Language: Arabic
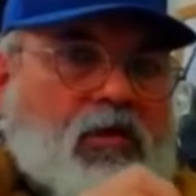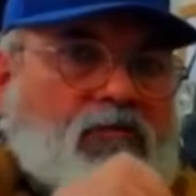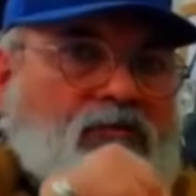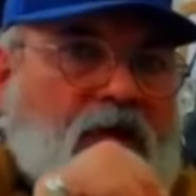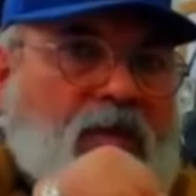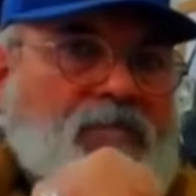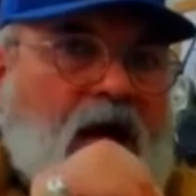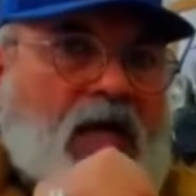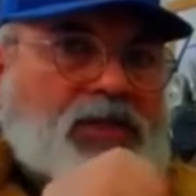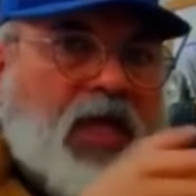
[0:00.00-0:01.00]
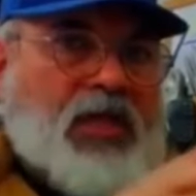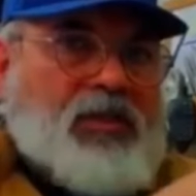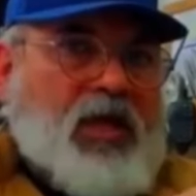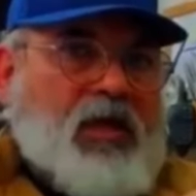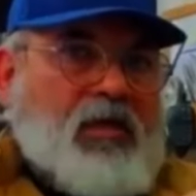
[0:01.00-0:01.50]
فلما
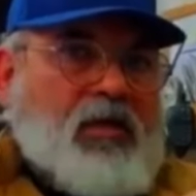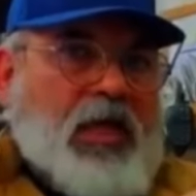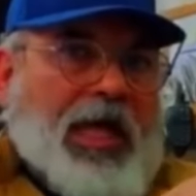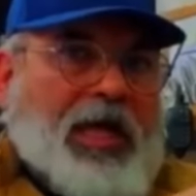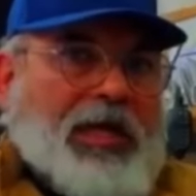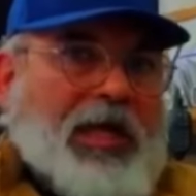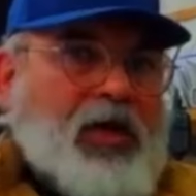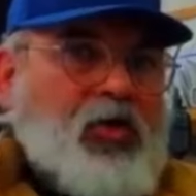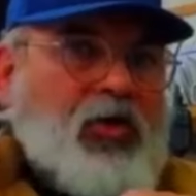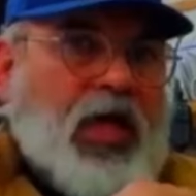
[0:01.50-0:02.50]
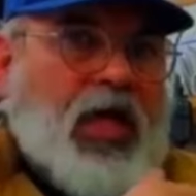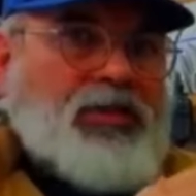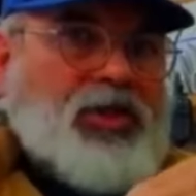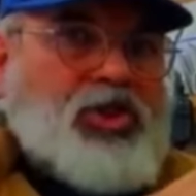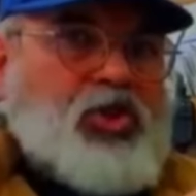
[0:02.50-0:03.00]
أجادها قرر أنه
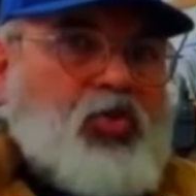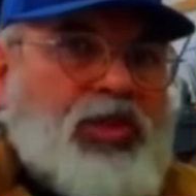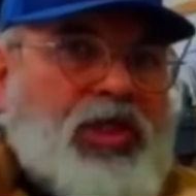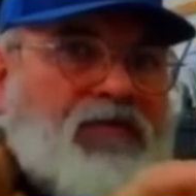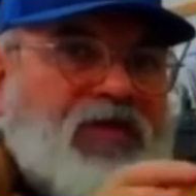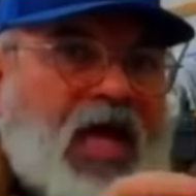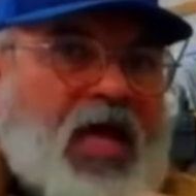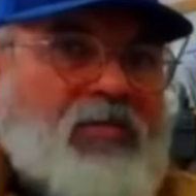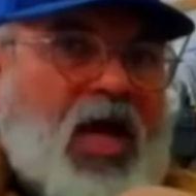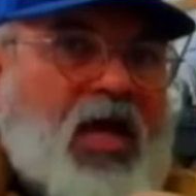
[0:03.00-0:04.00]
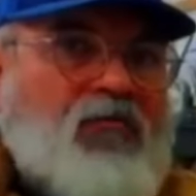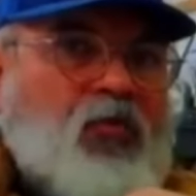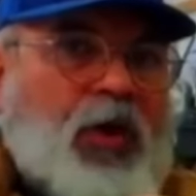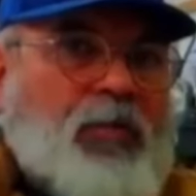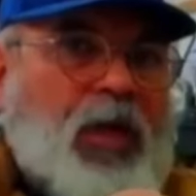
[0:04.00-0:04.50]
يغادر السعودية في عام
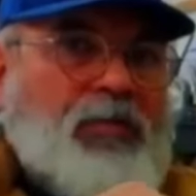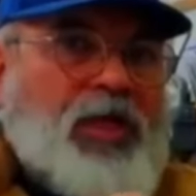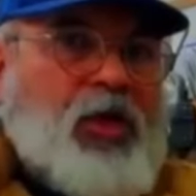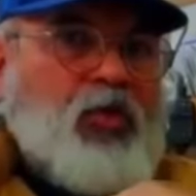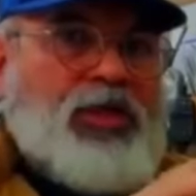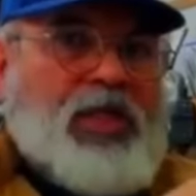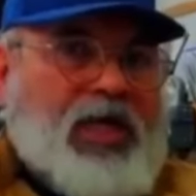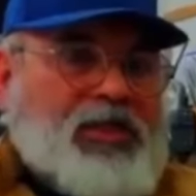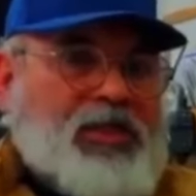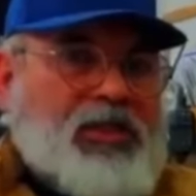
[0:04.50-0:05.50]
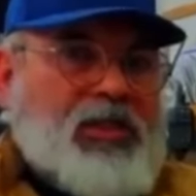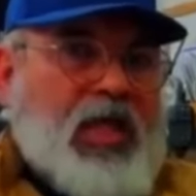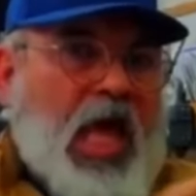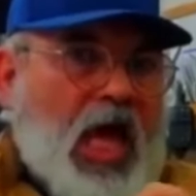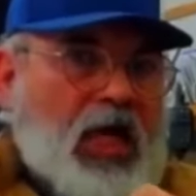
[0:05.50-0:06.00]
1411
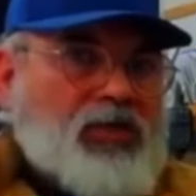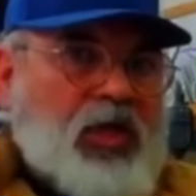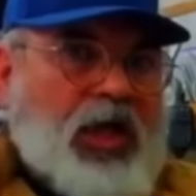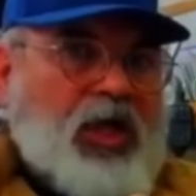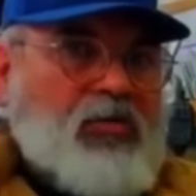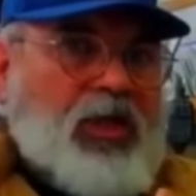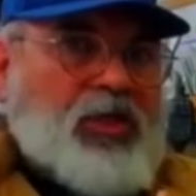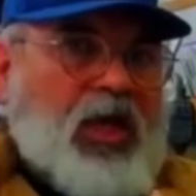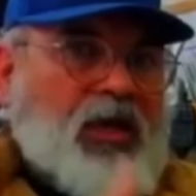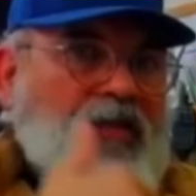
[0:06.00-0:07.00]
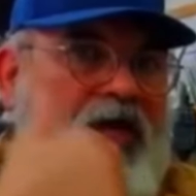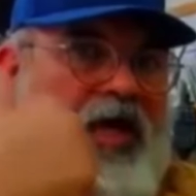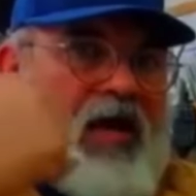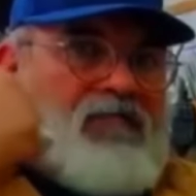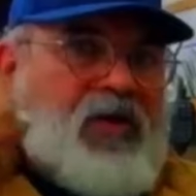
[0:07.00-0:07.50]
عن طريق مطار
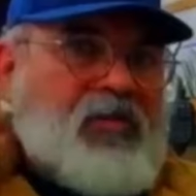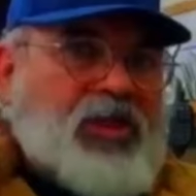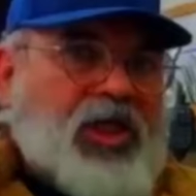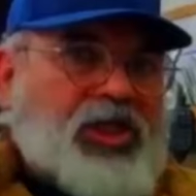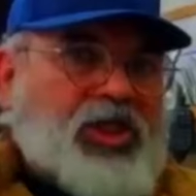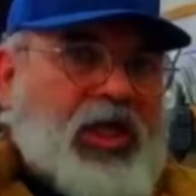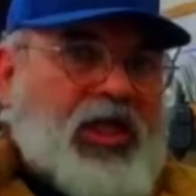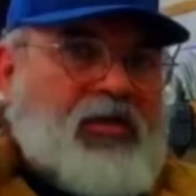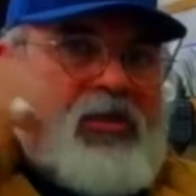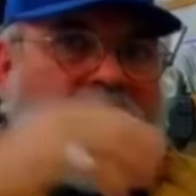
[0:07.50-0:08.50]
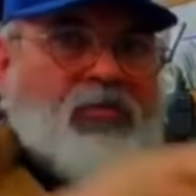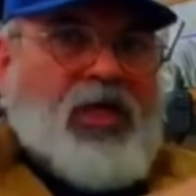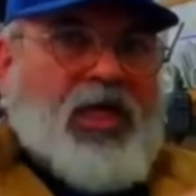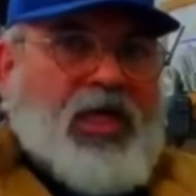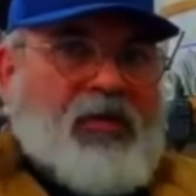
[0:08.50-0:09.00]
الظهران في المنطقة الشرقية من
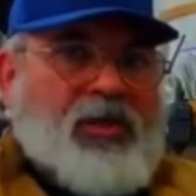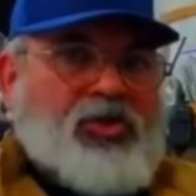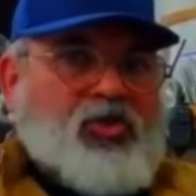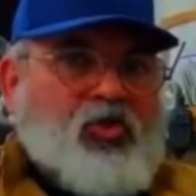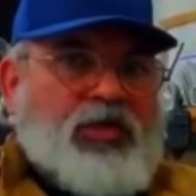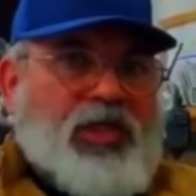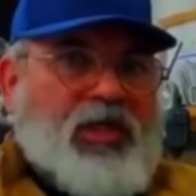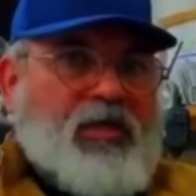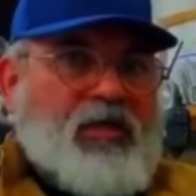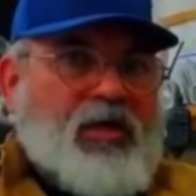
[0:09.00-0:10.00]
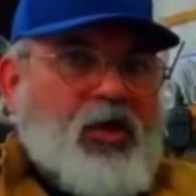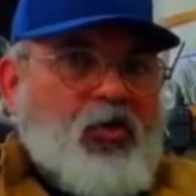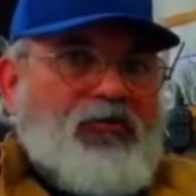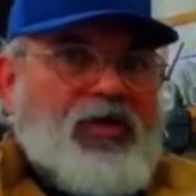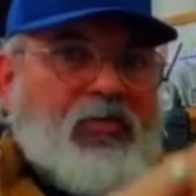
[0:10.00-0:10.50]
المملكة العربية السعودية
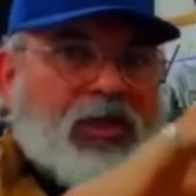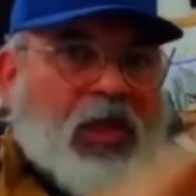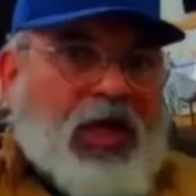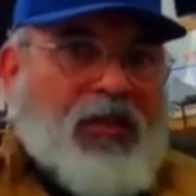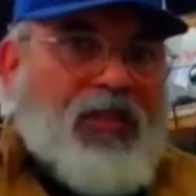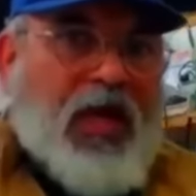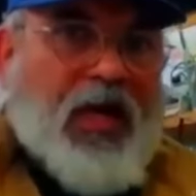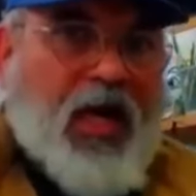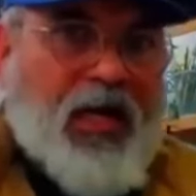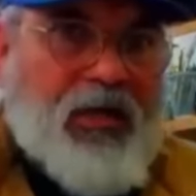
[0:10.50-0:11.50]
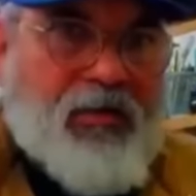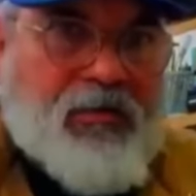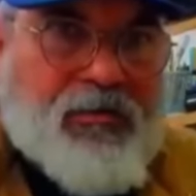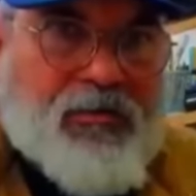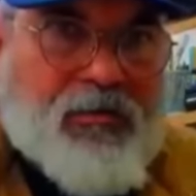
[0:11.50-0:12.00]
وفي مطار الظهران
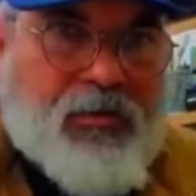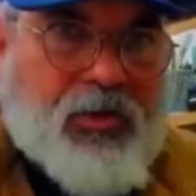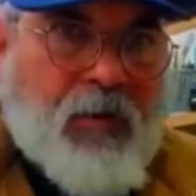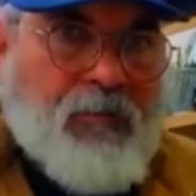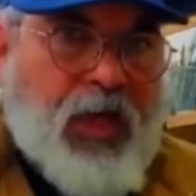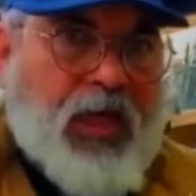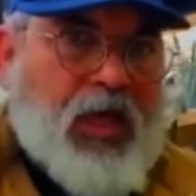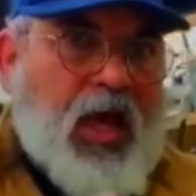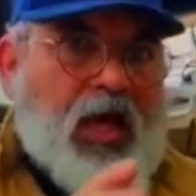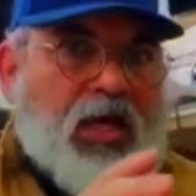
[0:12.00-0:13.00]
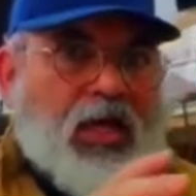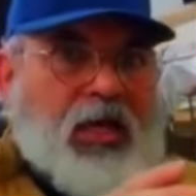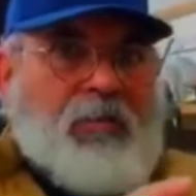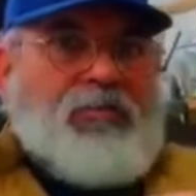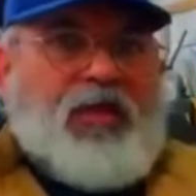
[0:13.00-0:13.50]
تم
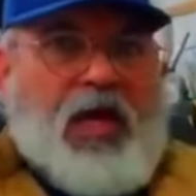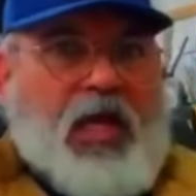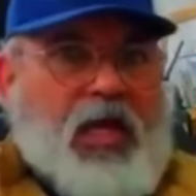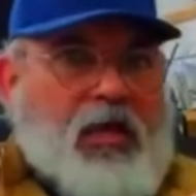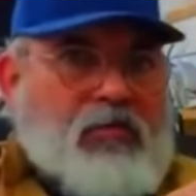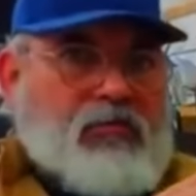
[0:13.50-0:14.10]
القبض عليه